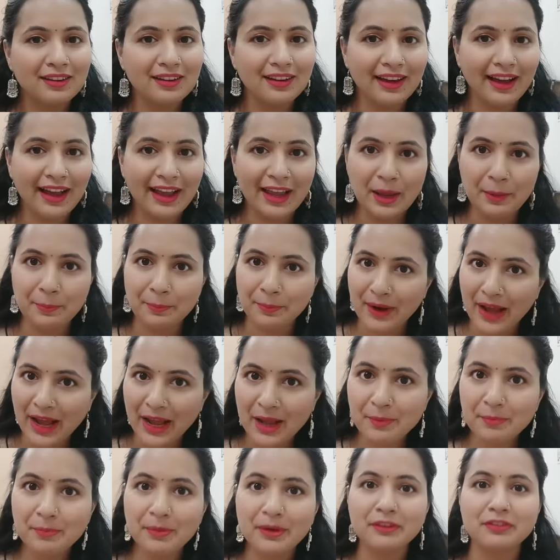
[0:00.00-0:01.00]
लगाएंगे
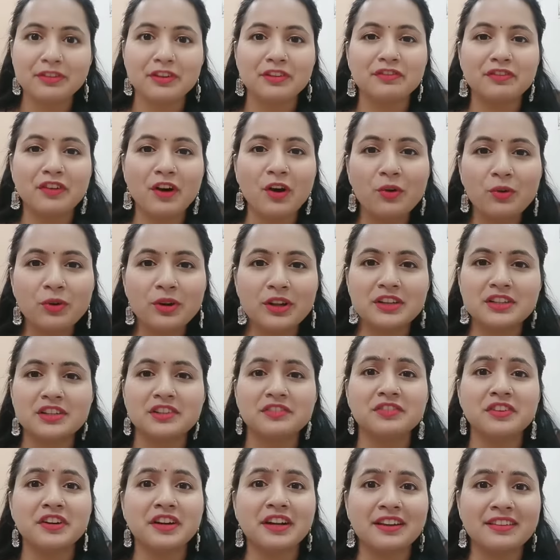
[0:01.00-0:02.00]
प्राइमर फिर फाउंडेशन
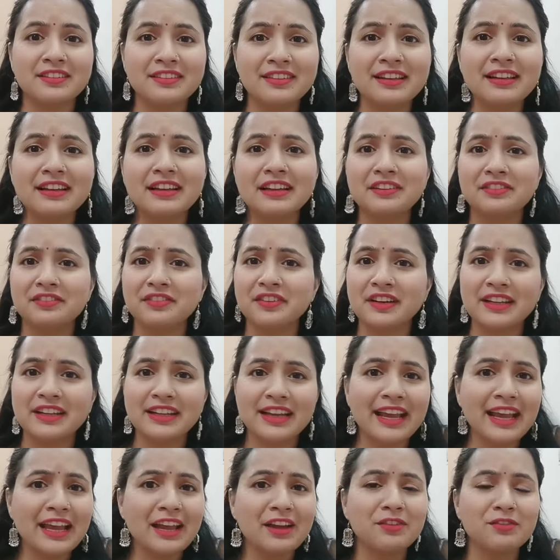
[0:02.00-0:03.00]
फिर कंसीलर फिर
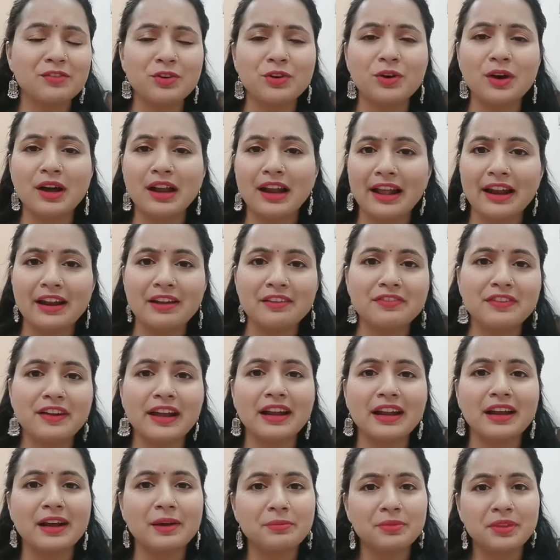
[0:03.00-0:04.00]
ये वो अलाना
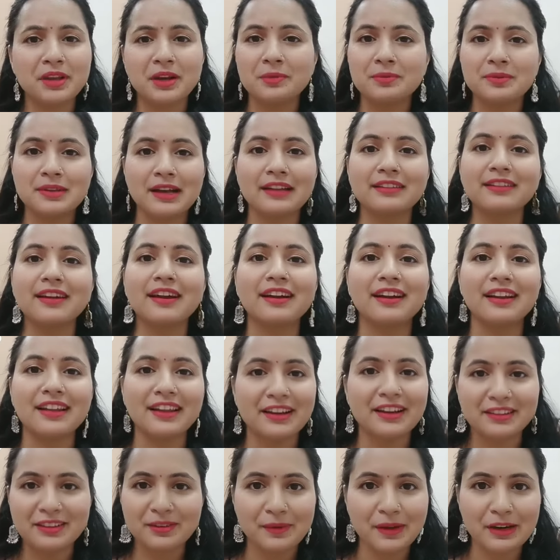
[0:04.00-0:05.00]
फलाना कम से कम सात आठ
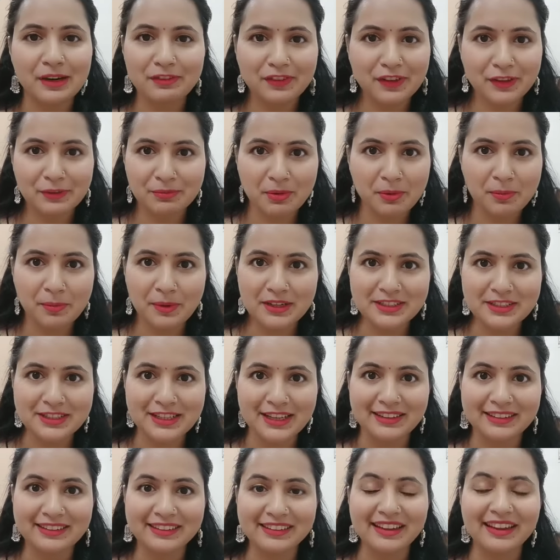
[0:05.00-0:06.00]
लेयर्स हमारे फेस पे बन
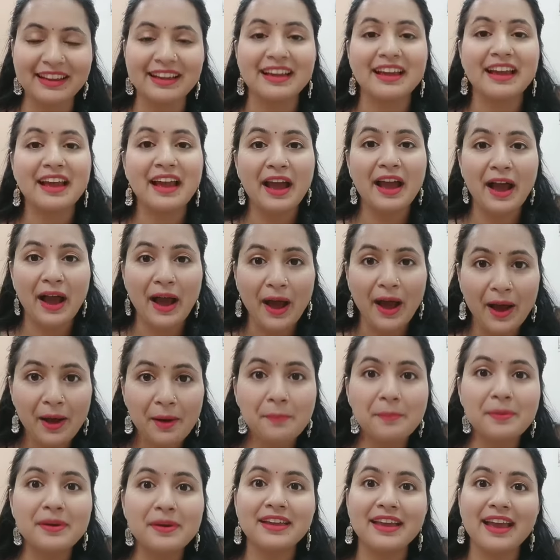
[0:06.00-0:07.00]
जाती है अब
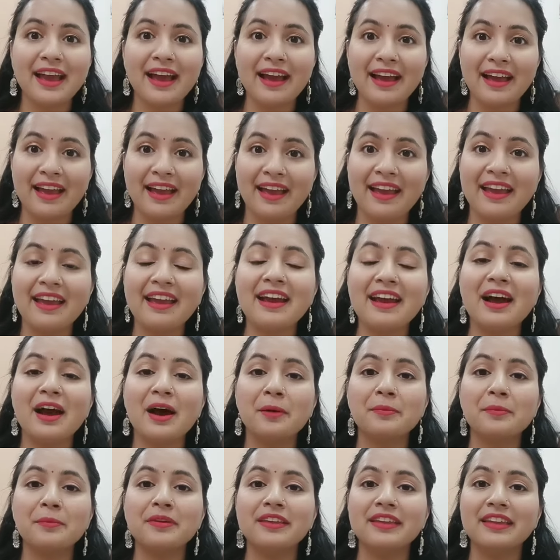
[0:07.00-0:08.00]
क्या है
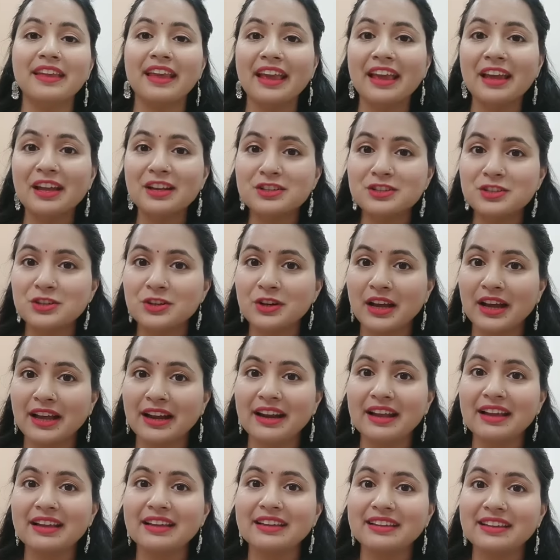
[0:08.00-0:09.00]
अब ये जो है
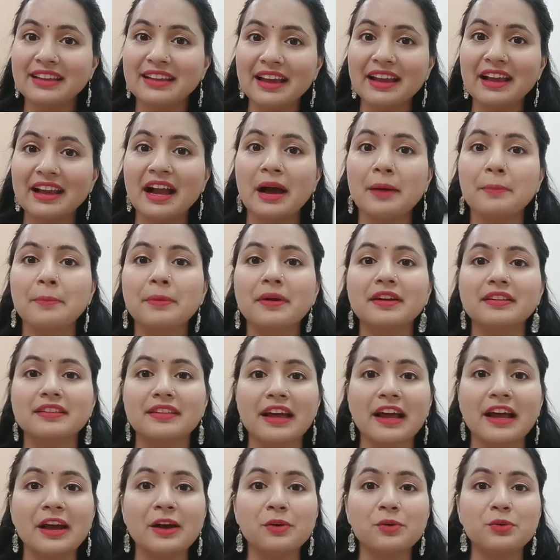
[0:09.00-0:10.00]
ना ये काम करता
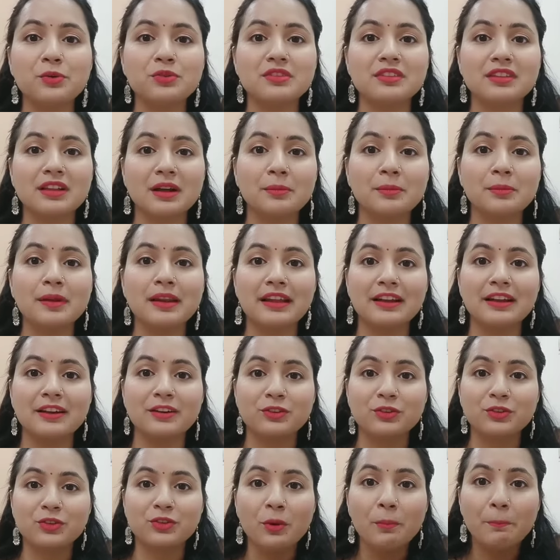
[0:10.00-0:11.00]
है उन सब
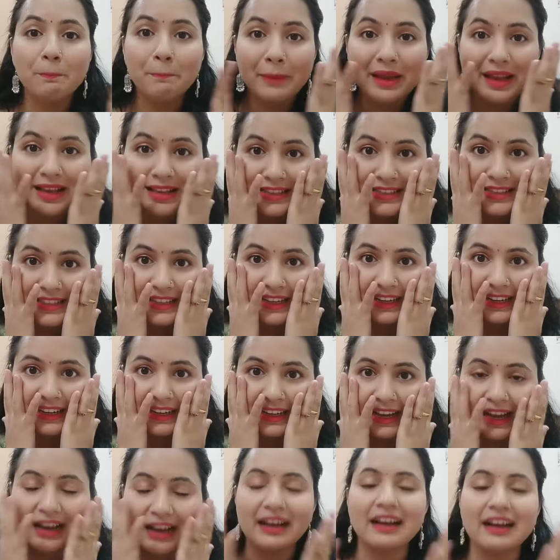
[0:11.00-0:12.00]
लेयर्स को मिक्स करने
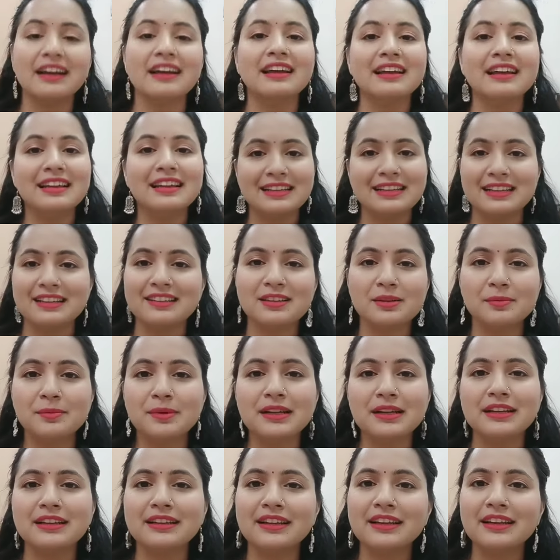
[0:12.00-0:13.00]
का जैसे समझ
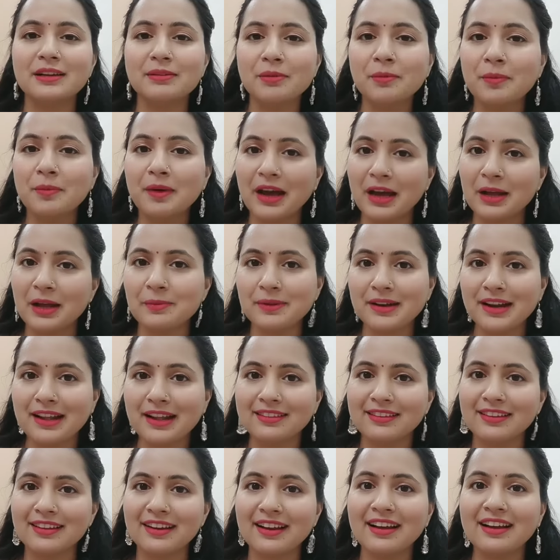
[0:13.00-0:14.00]
लीजिए जब हम घर
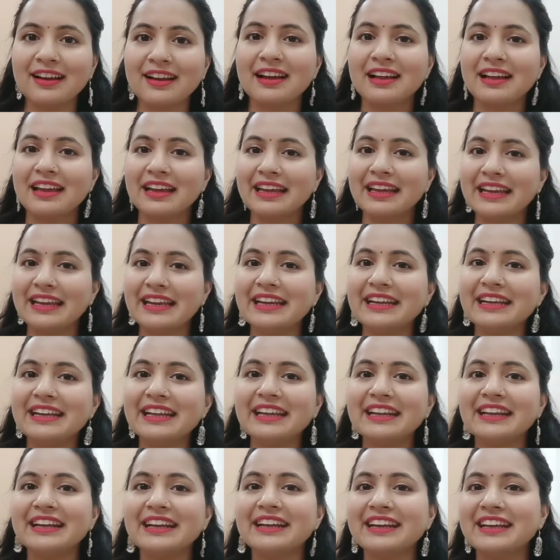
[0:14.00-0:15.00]
बनाते हैं ना ईटे
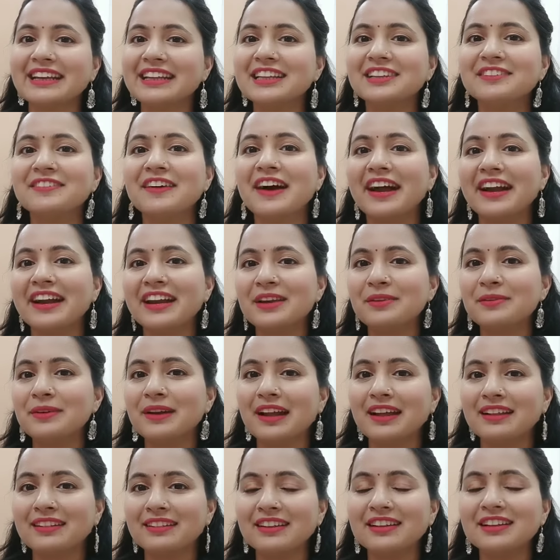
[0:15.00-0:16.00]
रख के दीवार नहीं
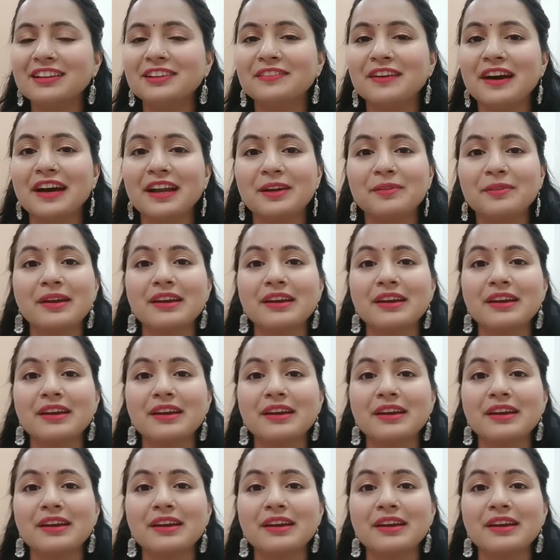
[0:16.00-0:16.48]
बनाते दीवार